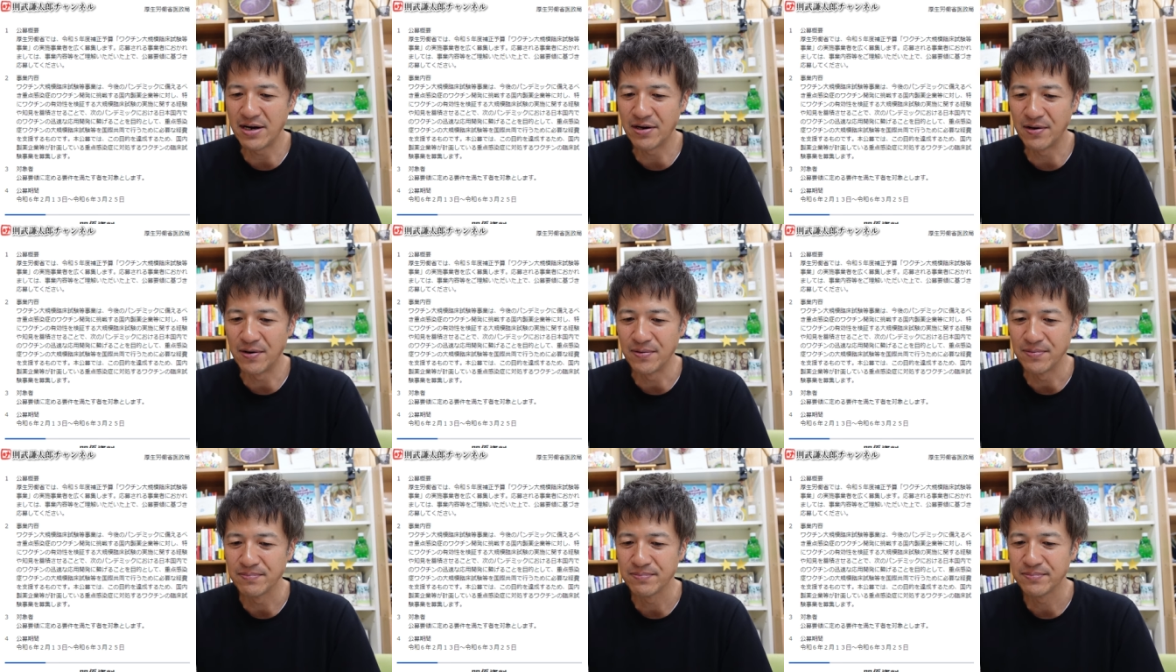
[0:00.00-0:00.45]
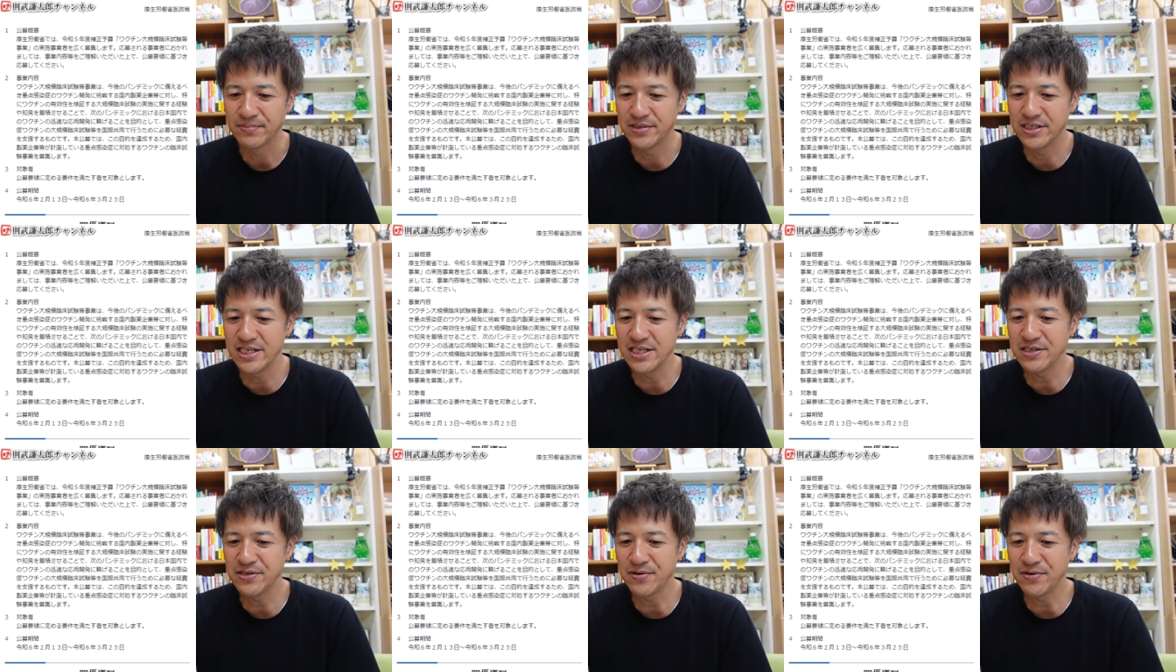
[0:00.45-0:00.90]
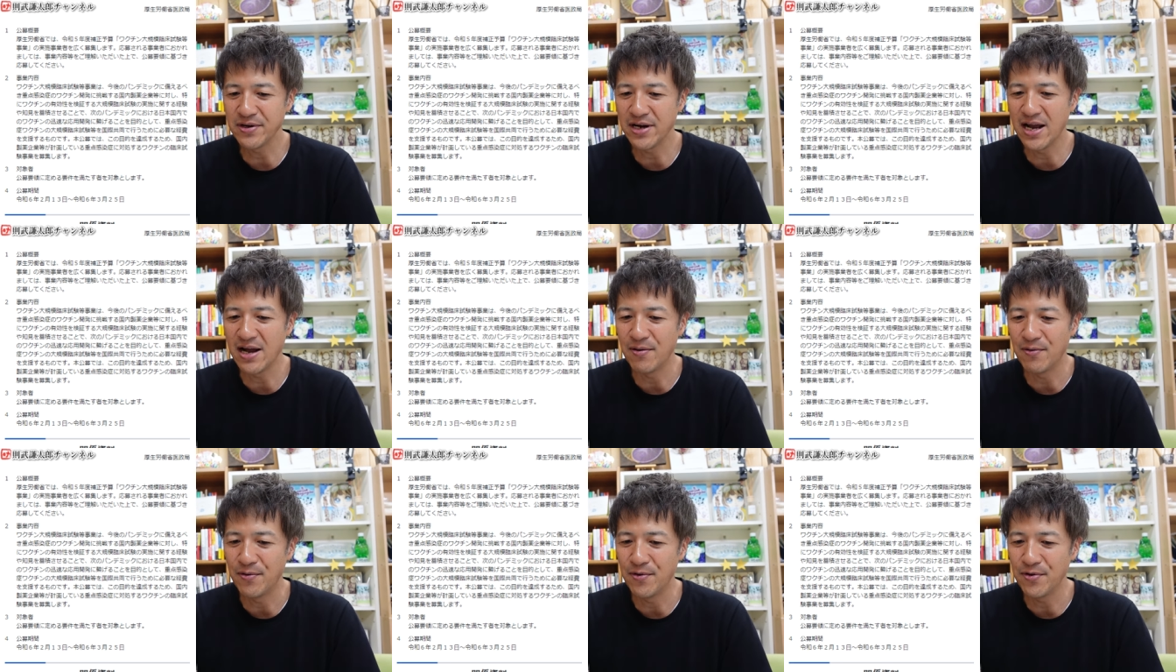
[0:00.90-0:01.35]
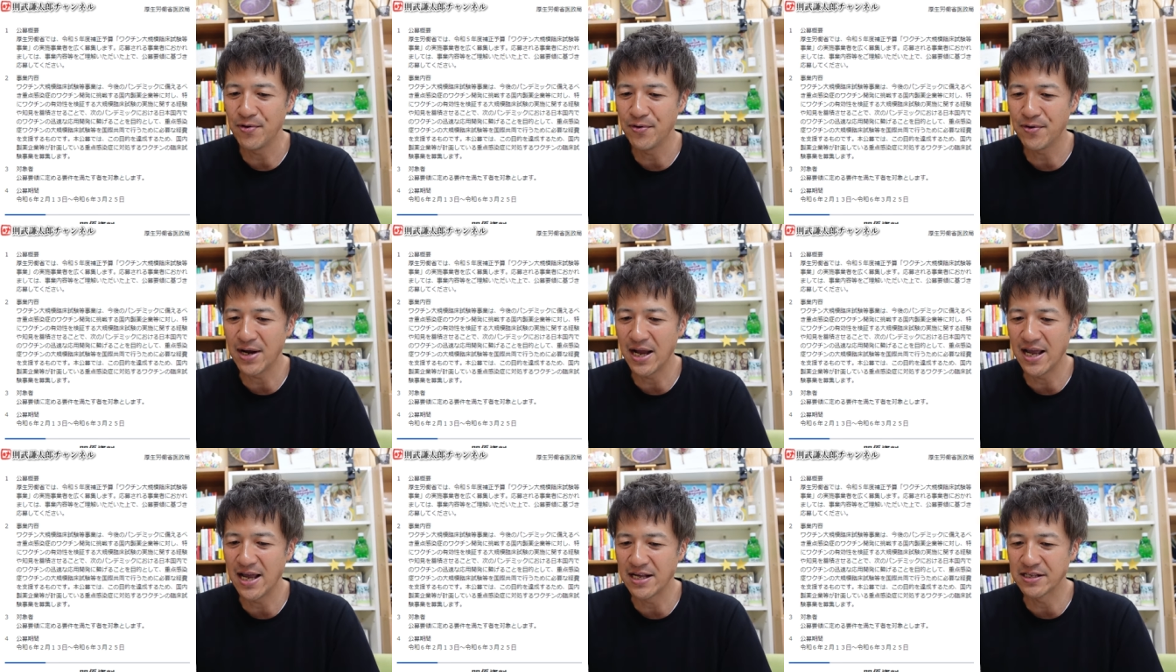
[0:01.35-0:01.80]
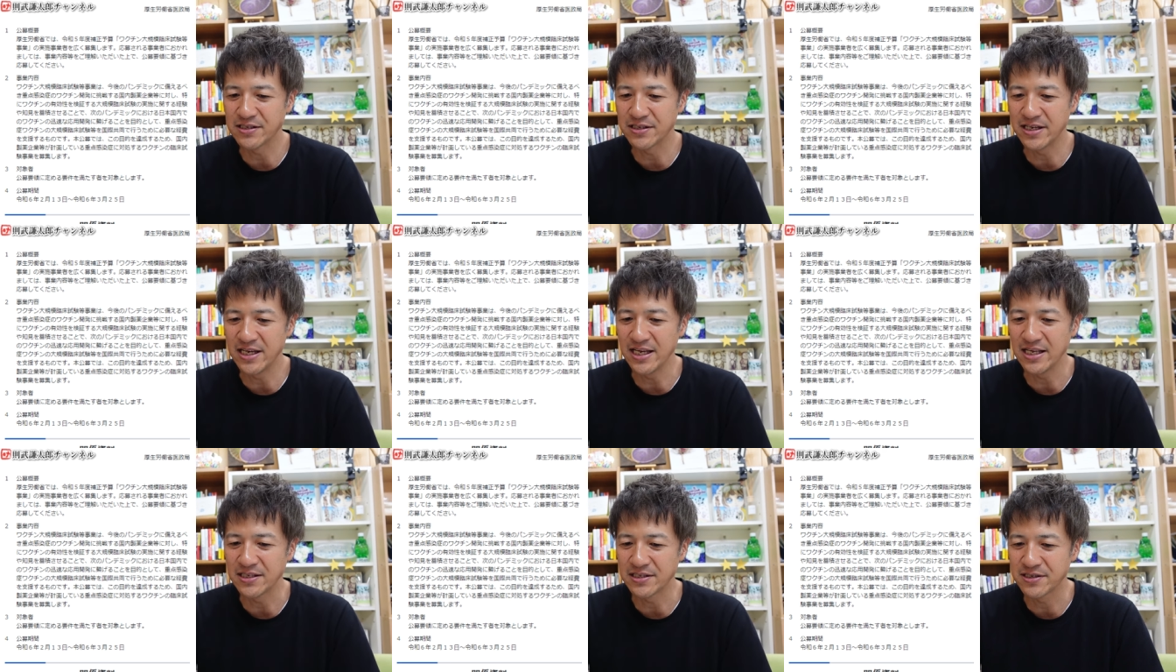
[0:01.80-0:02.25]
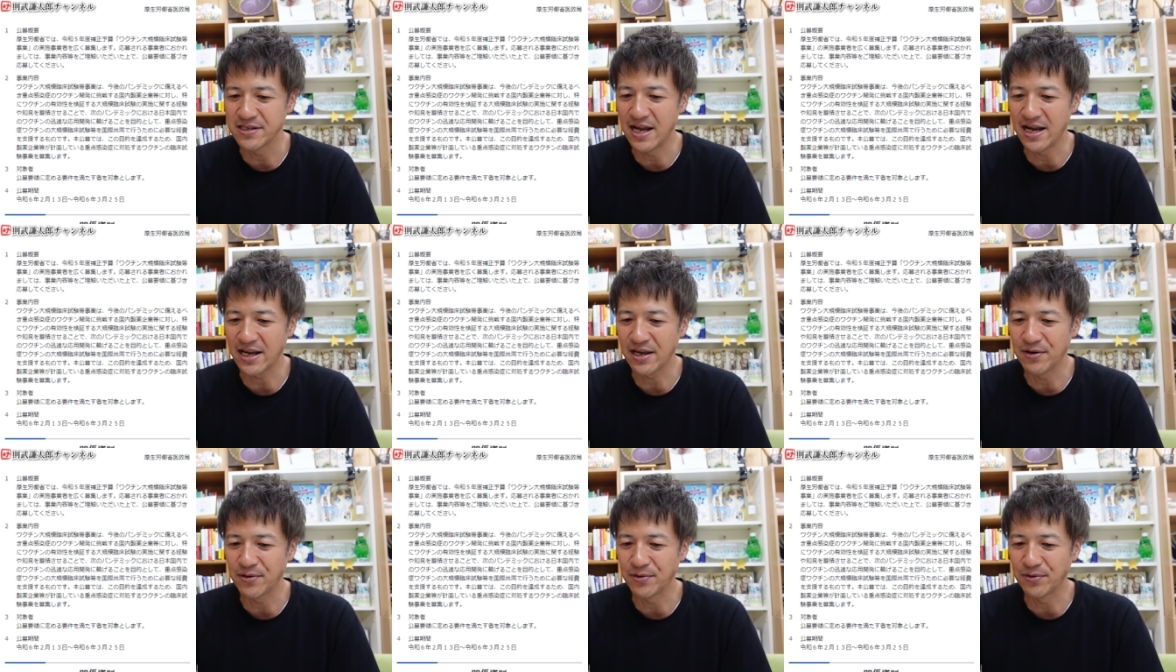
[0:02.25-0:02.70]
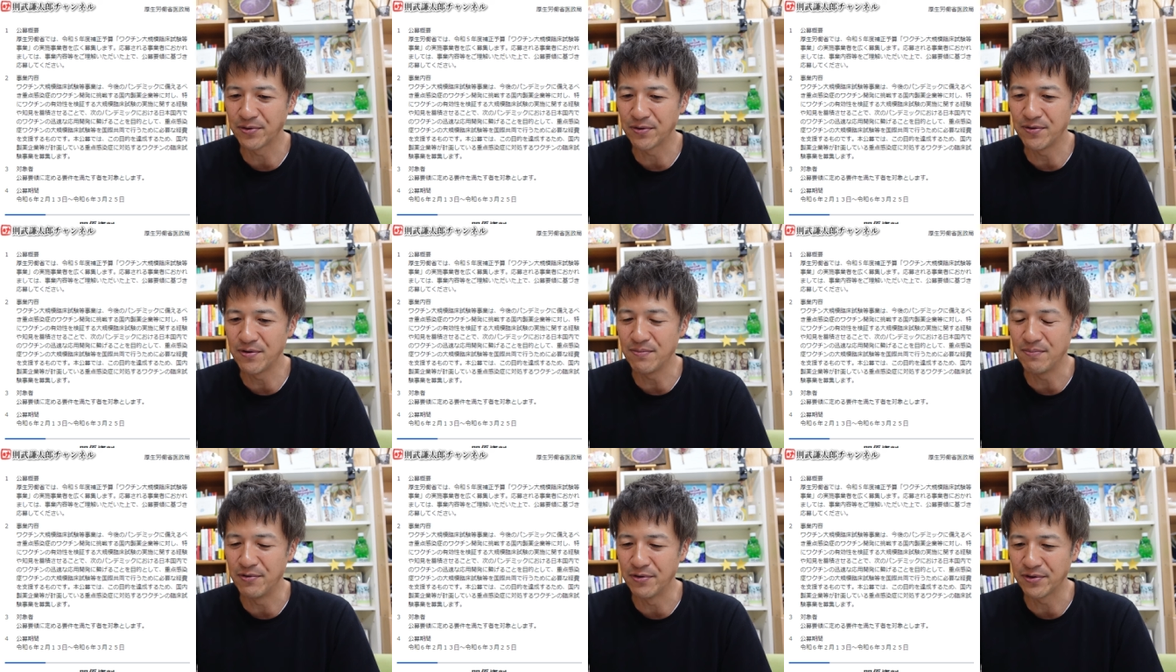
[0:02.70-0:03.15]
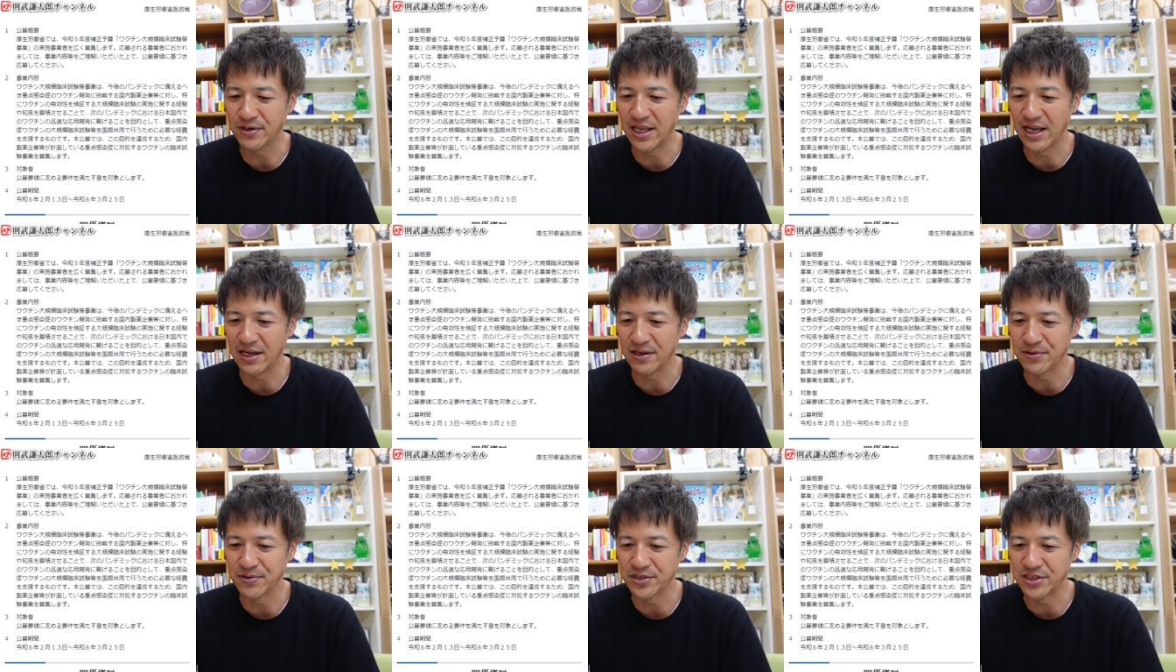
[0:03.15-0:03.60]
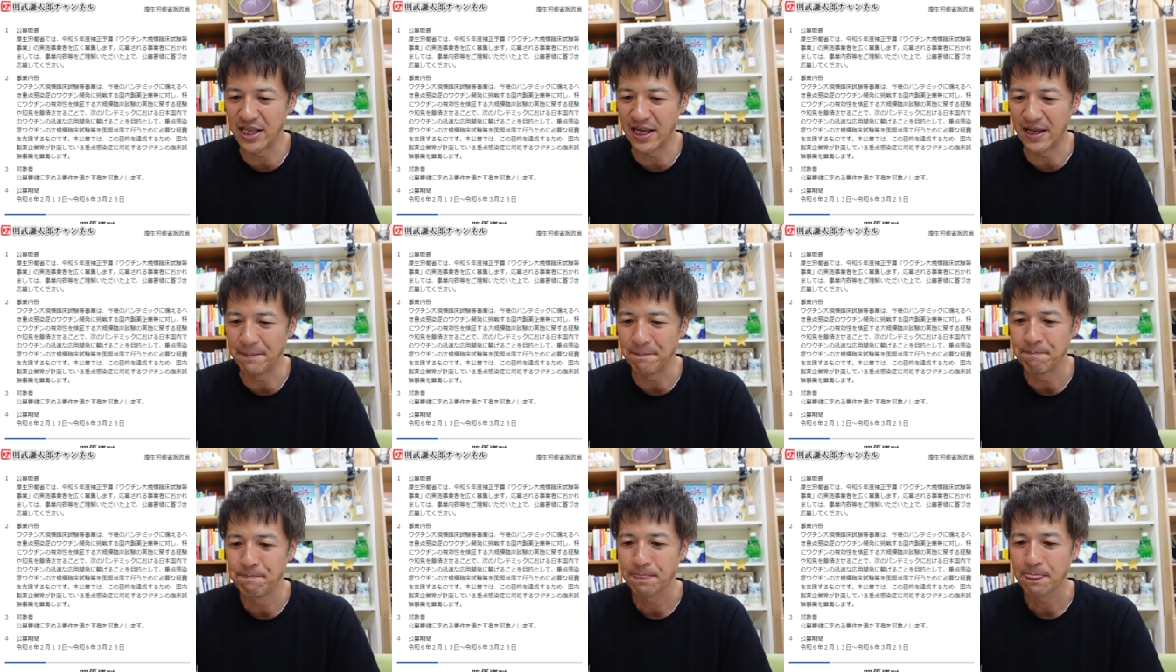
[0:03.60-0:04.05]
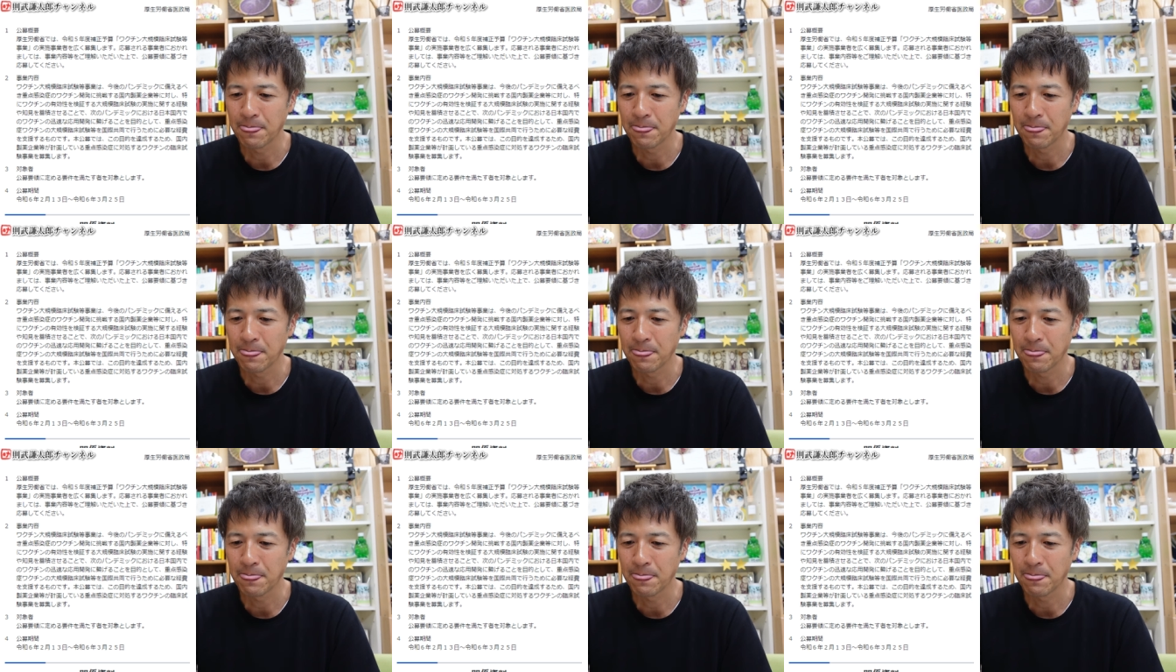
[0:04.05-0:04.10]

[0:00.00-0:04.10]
の迅速な応用開発につなげることを目的として、